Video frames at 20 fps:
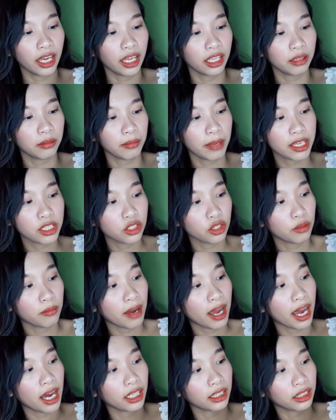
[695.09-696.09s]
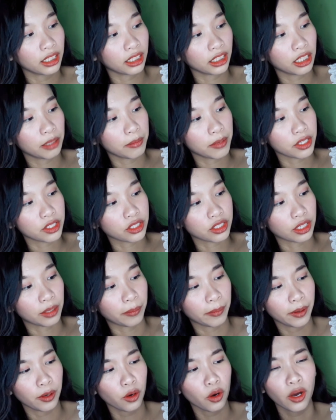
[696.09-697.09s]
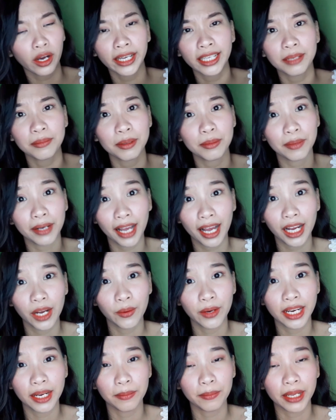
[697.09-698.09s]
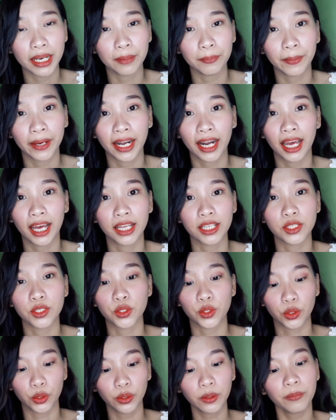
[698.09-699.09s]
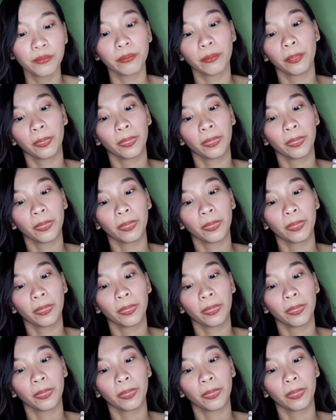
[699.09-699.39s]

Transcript: And medyo umaangat lang naman siya. Pero okay naman magagawa naman ng paraan. So,